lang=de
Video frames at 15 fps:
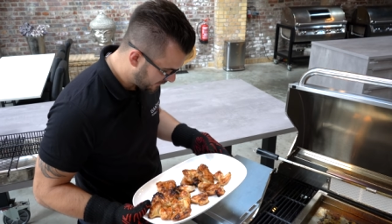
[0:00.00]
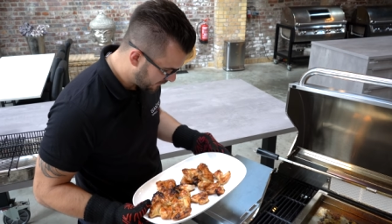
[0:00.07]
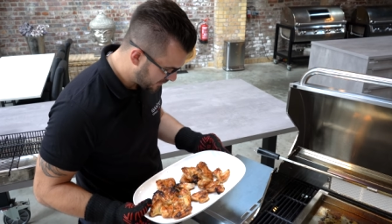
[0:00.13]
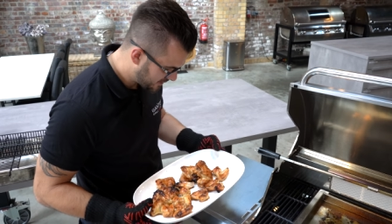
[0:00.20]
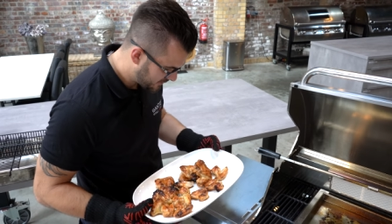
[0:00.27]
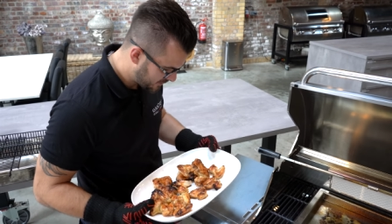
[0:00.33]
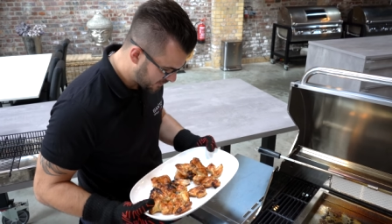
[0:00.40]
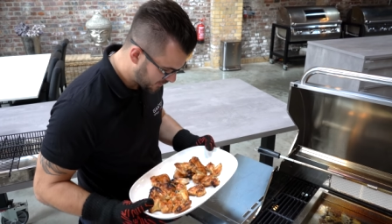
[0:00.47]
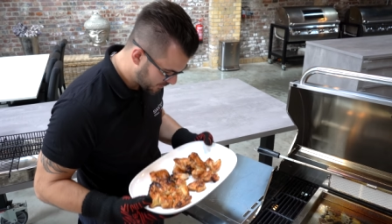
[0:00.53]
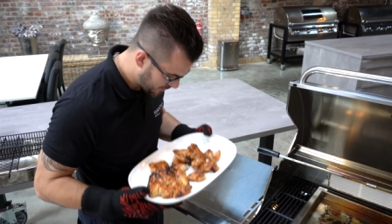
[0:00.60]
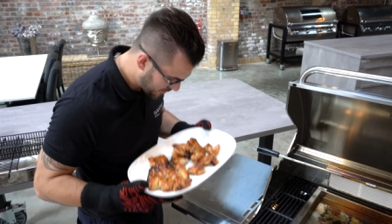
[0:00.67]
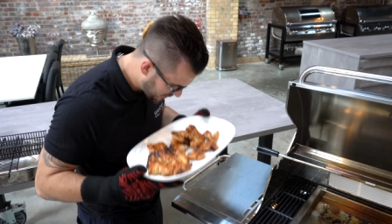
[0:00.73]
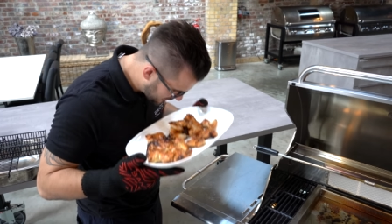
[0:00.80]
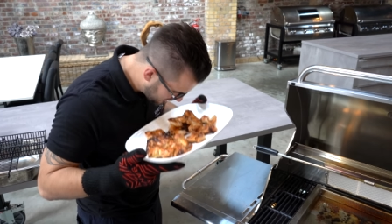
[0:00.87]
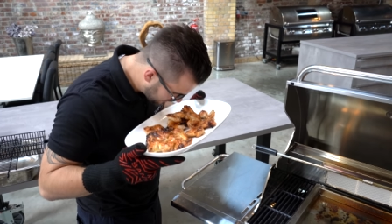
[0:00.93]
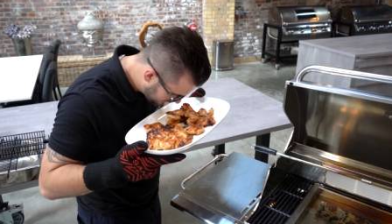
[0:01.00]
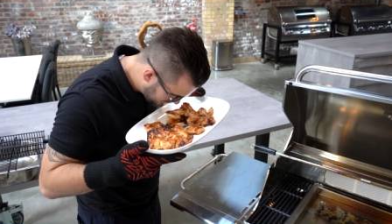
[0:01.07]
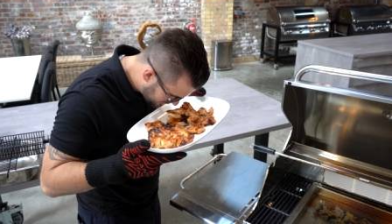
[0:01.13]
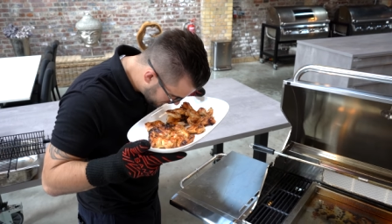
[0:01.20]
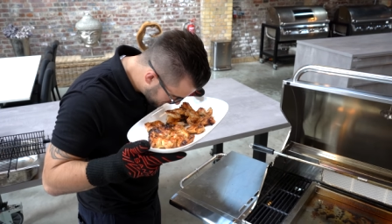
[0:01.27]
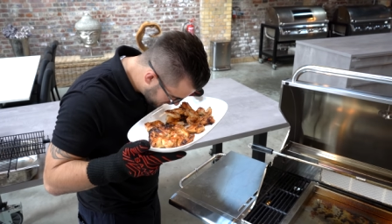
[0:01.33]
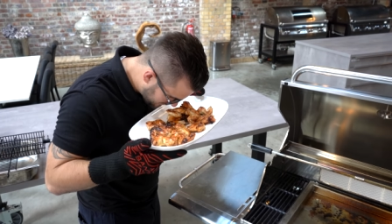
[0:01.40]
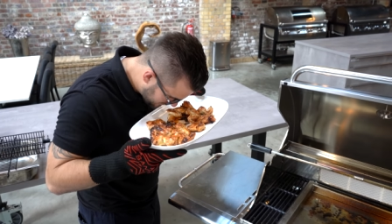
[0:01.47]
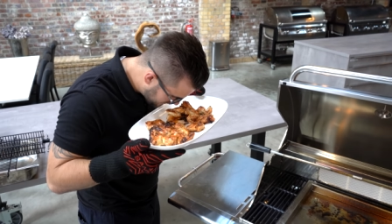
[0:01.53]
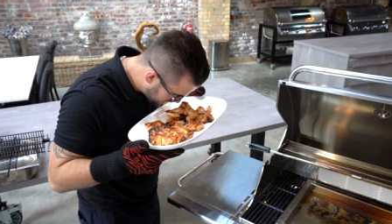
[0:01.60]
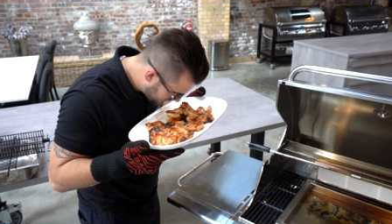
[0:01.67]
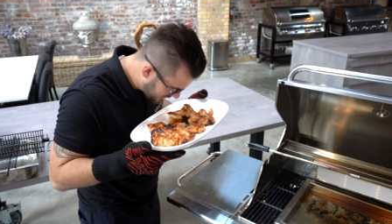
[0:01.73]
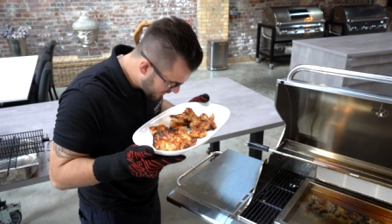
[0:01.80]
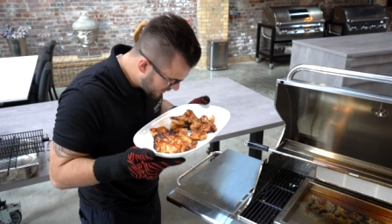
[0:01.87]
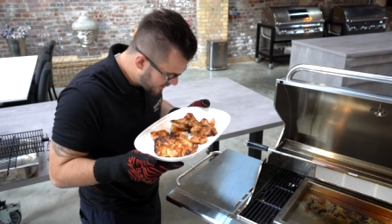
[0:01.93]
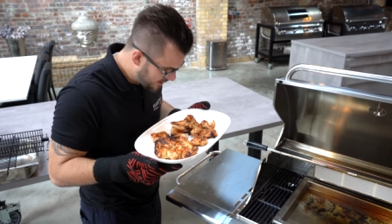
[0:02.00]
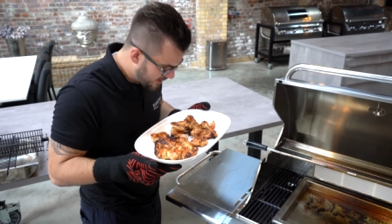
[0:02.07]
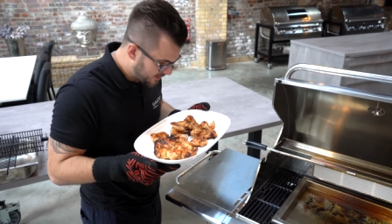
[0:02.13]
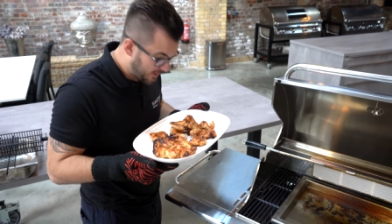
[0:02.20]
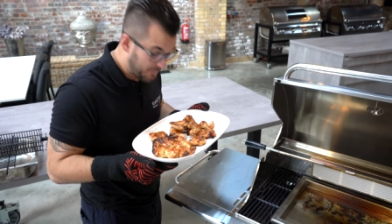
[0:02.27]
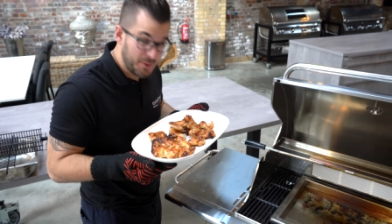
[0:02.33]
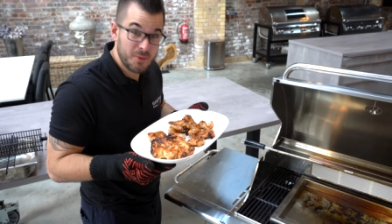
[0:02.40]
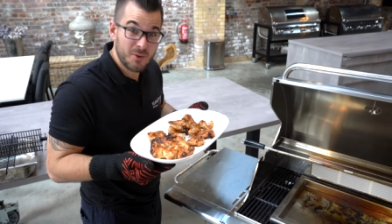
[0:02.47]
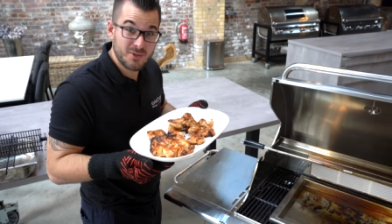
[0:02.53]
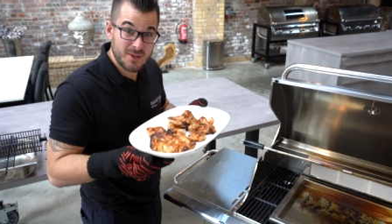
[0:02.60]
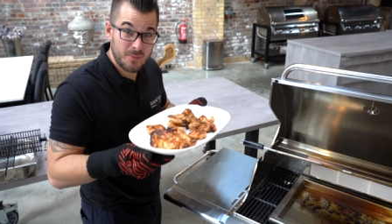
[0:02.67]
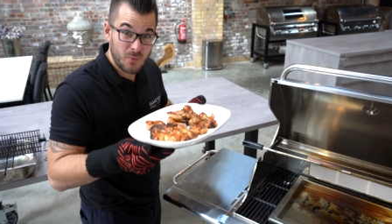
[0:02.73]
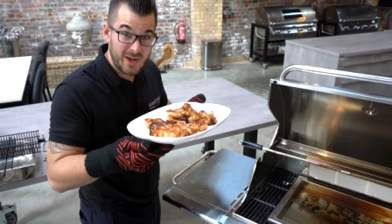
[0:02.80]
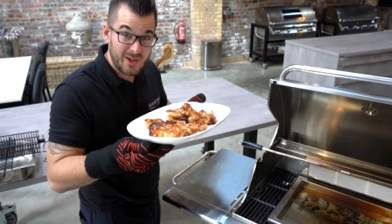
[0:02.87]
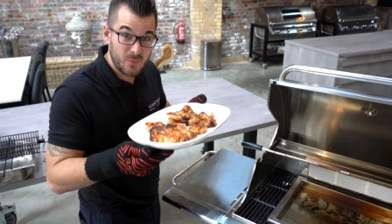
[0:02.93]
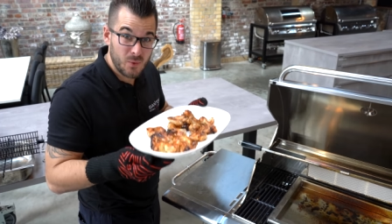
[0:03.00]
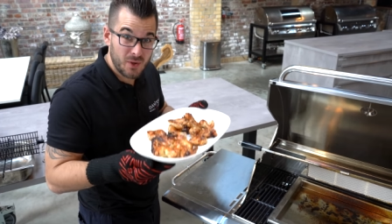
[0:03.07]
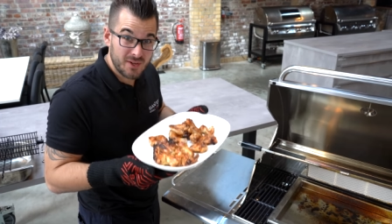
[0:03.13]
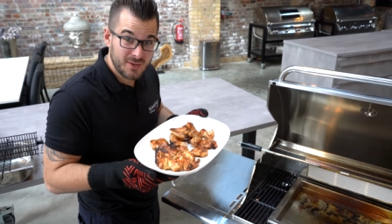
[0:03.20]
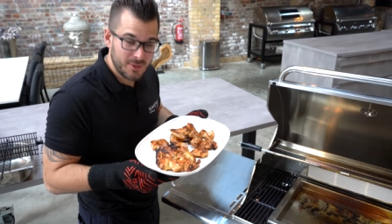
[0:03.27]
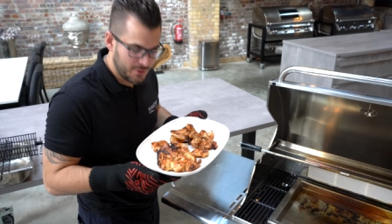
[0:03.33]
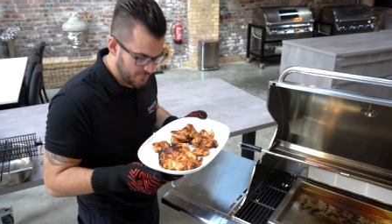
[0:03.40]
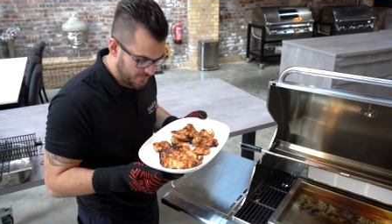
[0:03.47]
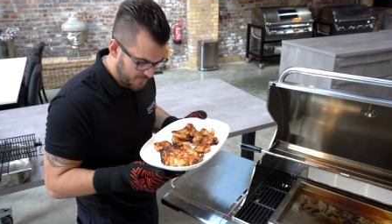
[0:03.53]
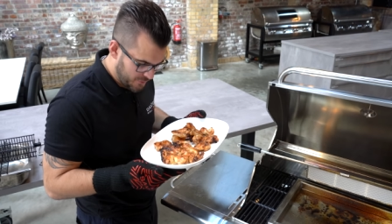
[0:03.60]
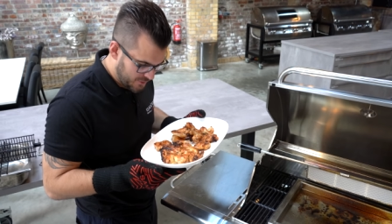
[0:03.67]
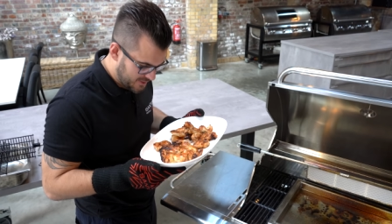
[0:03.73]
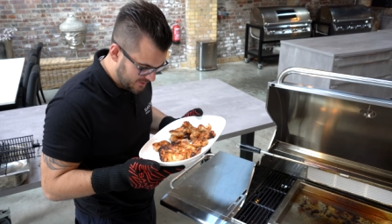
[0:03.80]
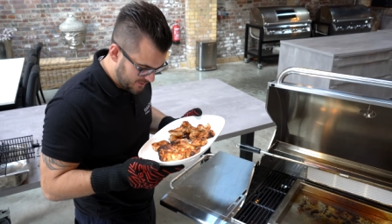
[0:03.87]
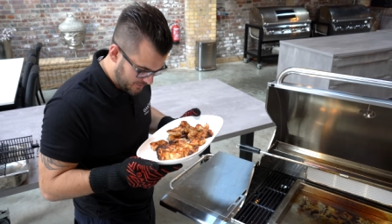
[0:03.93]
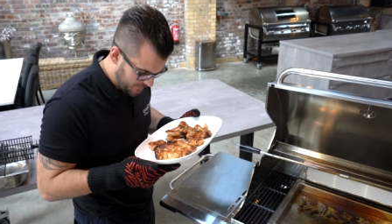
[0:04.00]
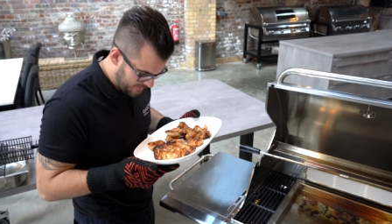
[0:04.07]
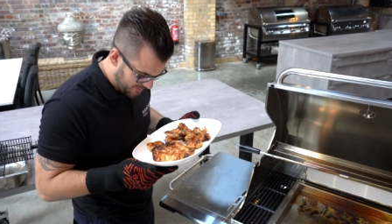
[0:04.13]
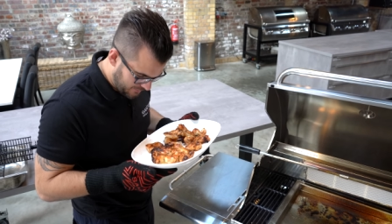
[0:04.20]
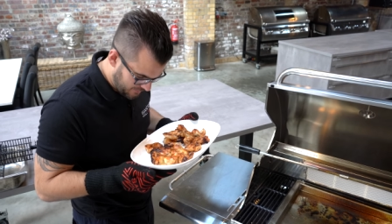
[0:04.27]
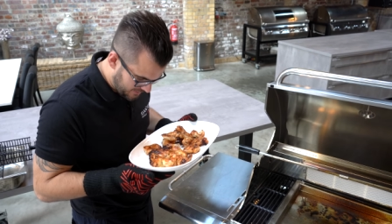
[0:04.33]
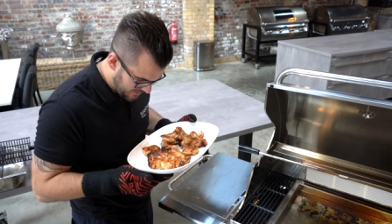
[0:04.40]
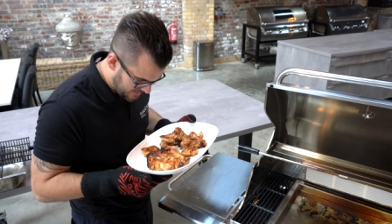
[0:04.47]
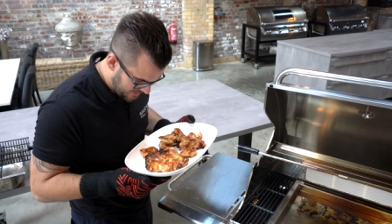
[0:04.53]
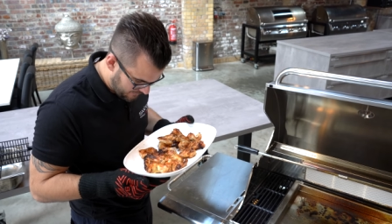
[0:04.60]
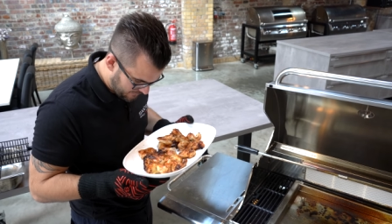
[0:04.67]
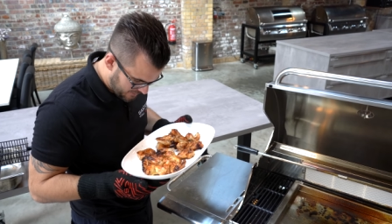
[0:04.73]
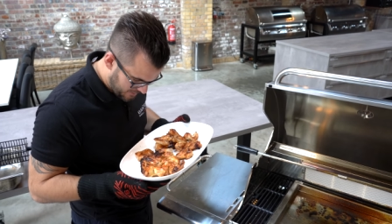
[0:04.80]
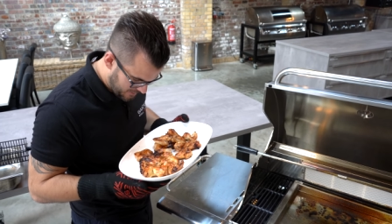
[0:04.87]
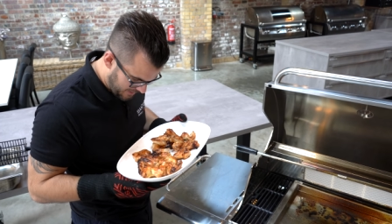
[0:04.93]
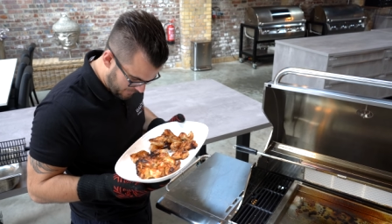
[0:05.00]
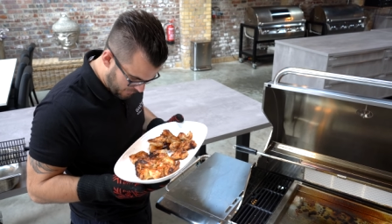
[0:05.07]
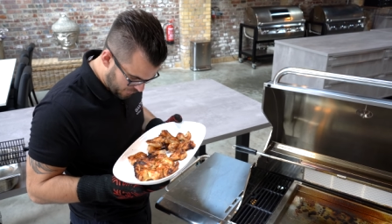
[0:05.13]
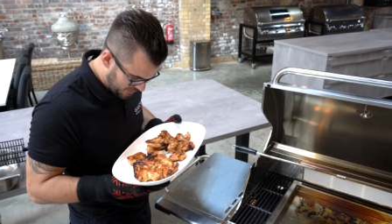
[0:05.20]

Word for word: Snack für durch. Ich habe sie mit unserem Red One gewürzt und ich finde es einfach